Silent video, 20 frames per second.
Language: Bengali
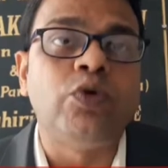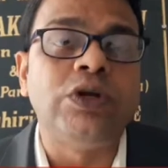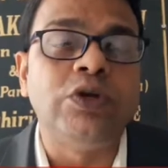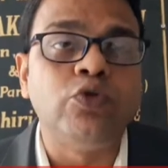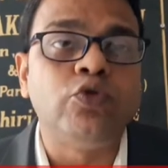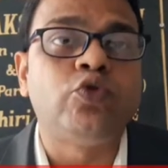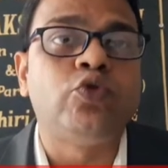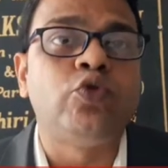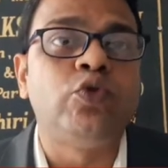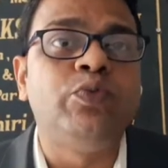এবং
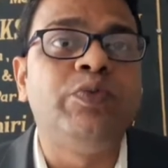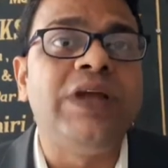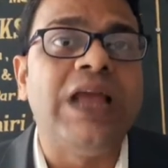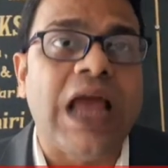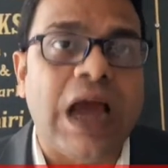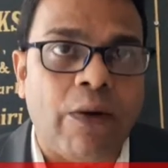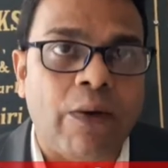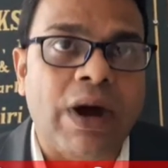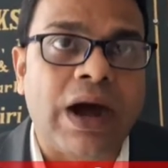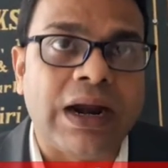ইউ শুড বি
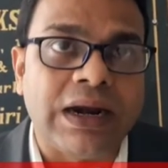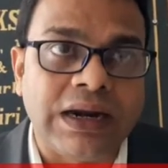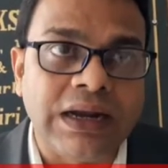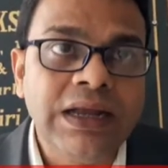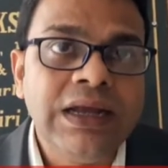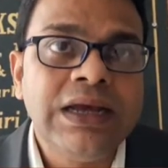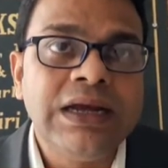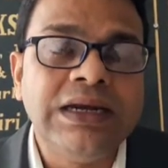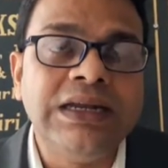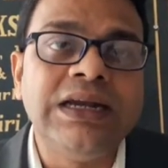অ্যাওয়ার
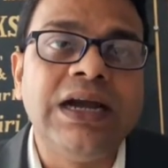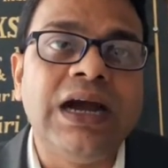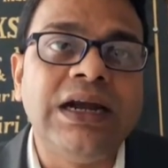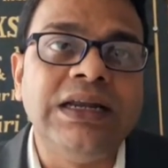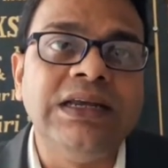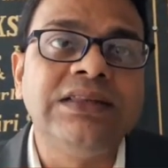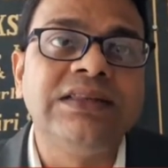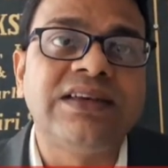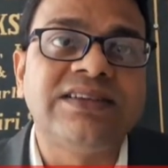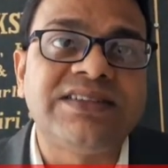
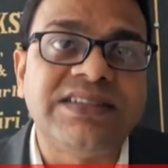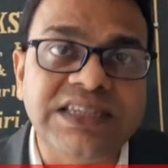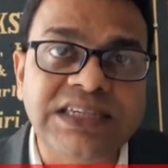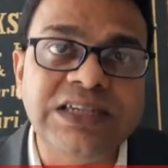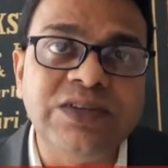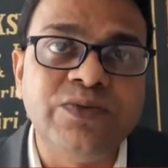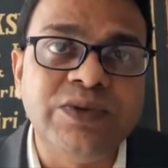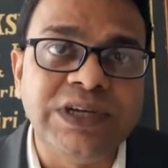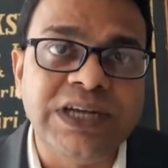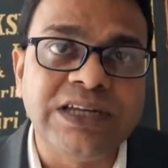রিগার্ডিং দ্য
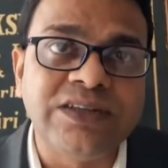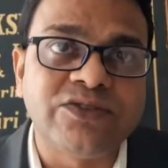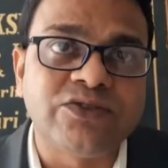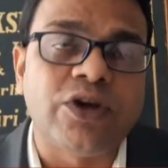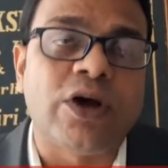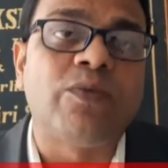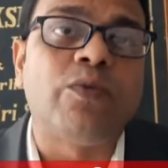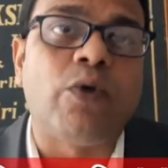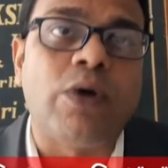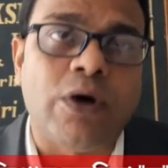সিগনিফিকেন্স
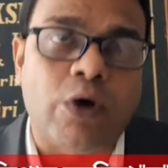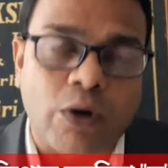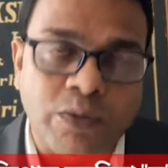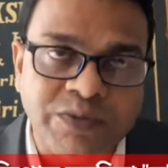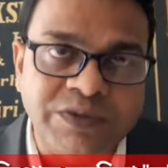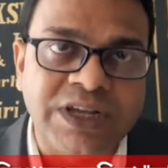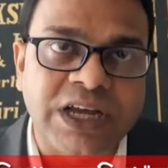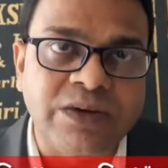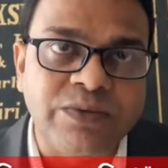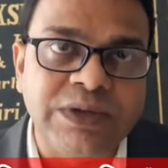অফ
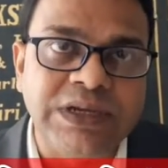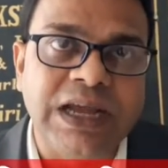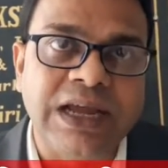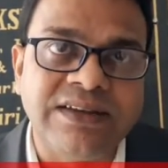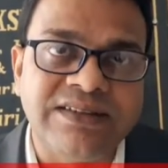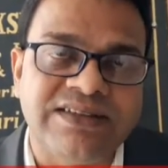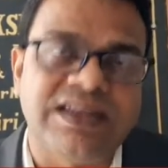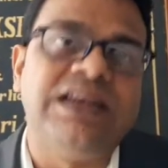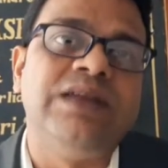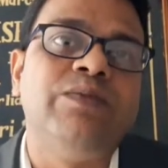অবজার্ভিং
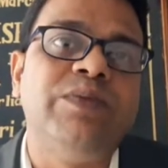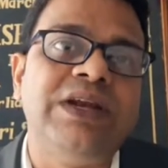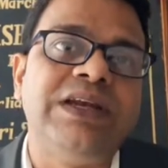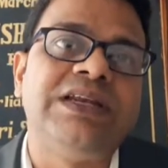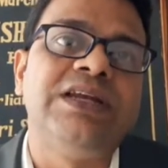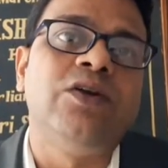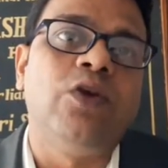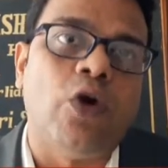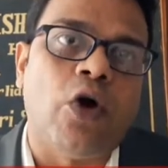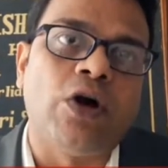অ্যান্ড
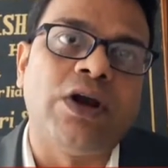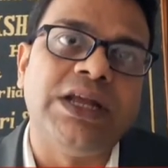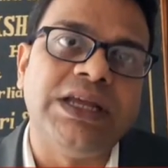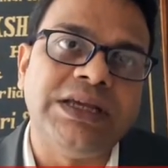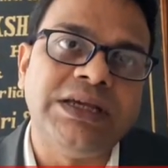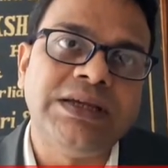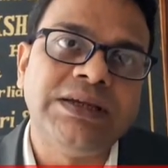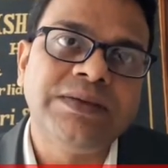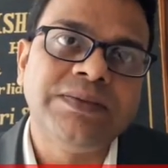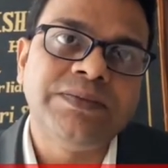সেলিব্রেটিং ল
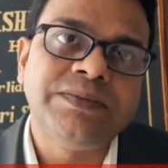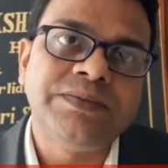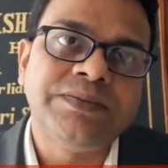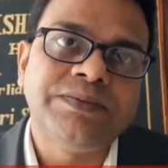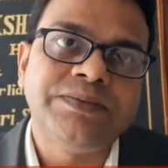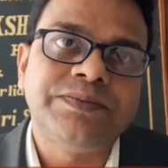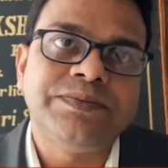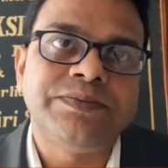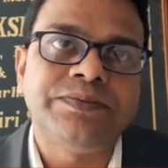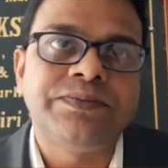
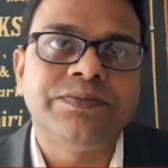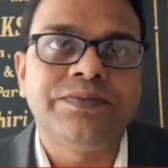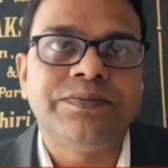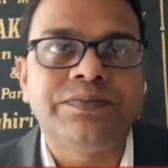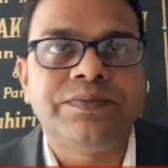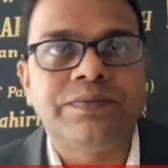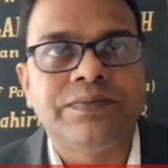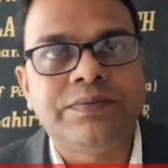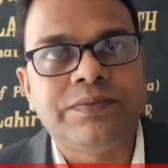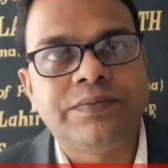
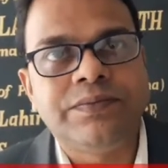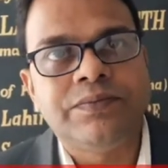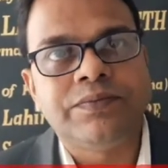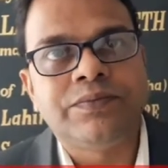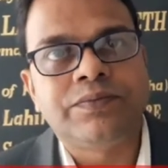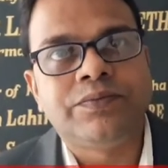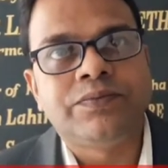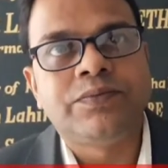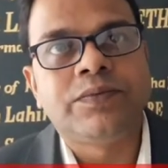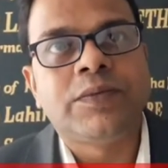আপনার নাম
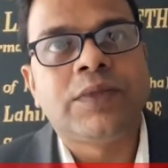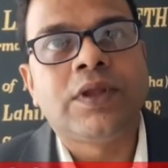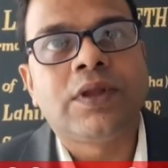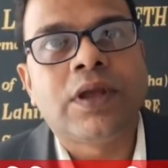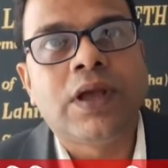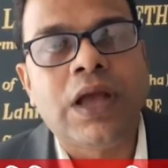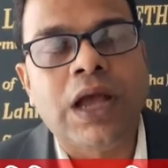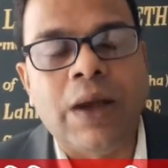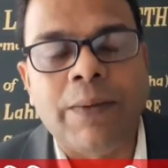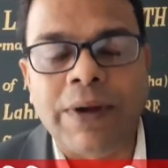ডিজনেস
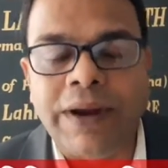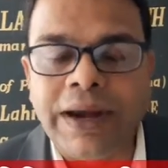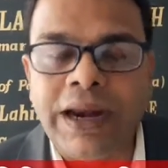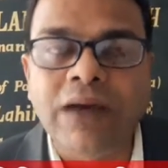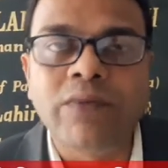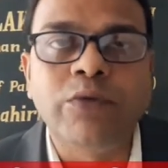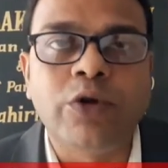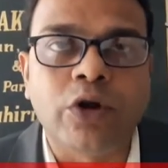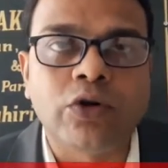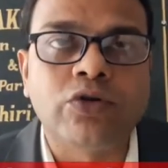আমার
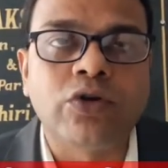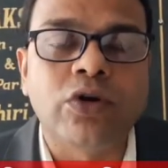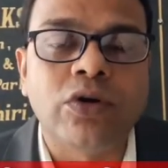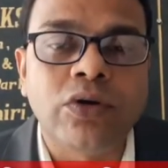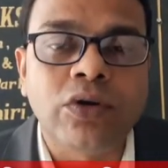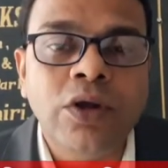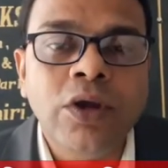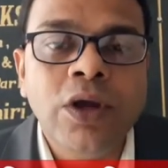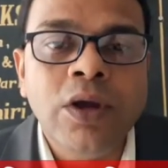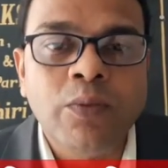নাম ডক্টর
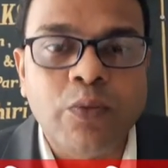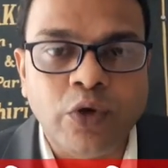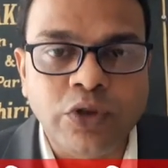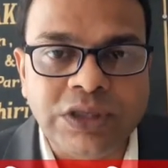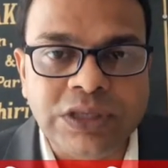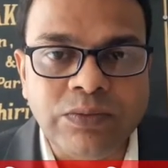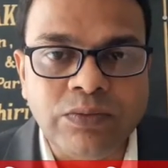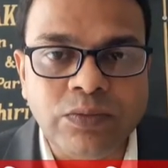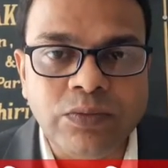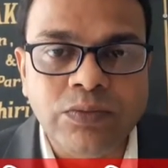
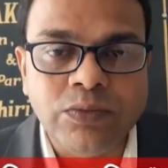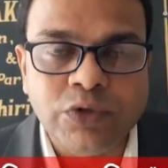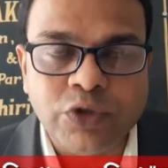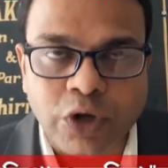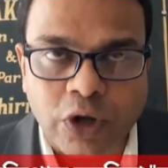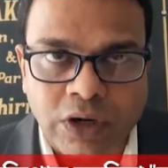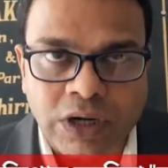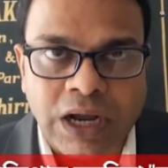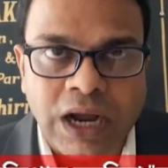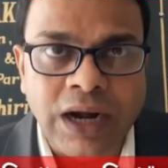প্রতিম
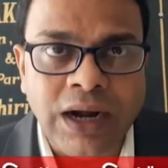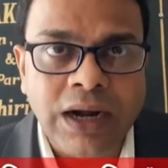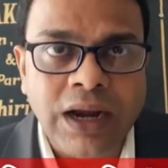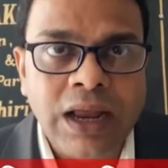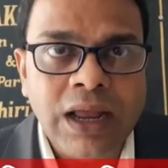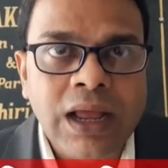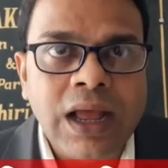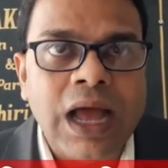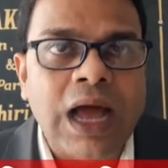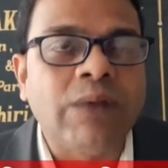সরকার
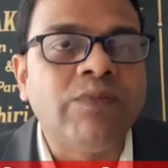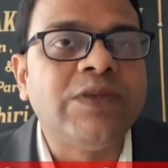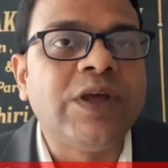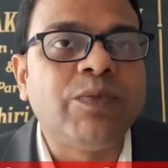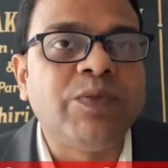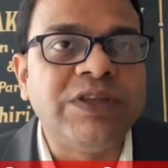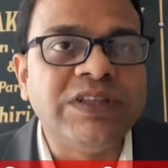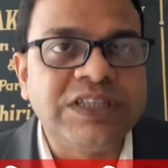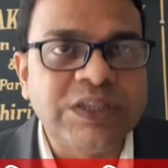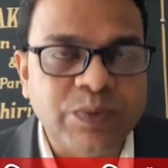আম দ্য
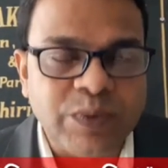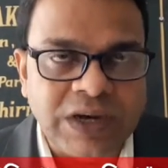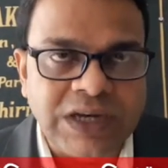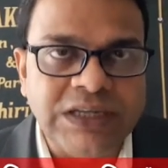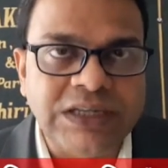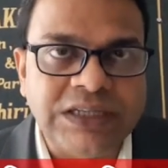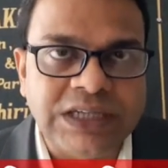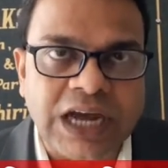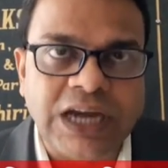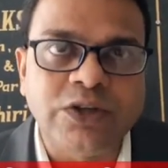প্রিন্সিপাল
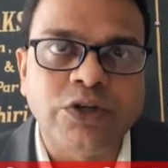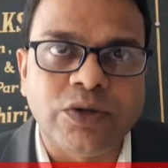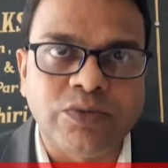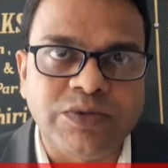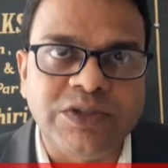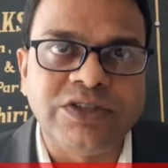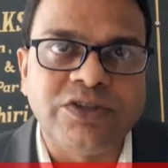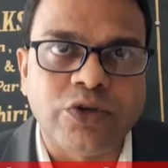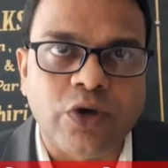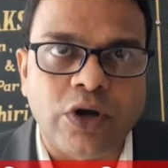ইনচার্জ অফ
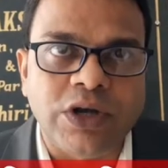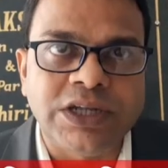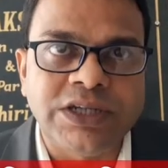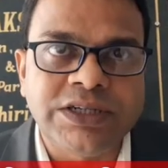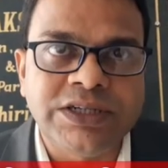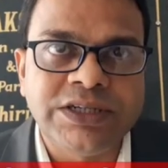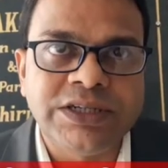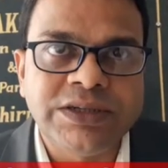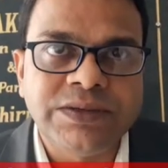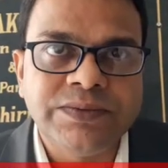দিস
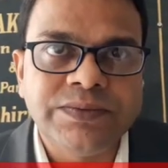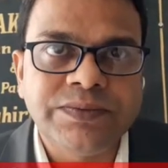কলেজ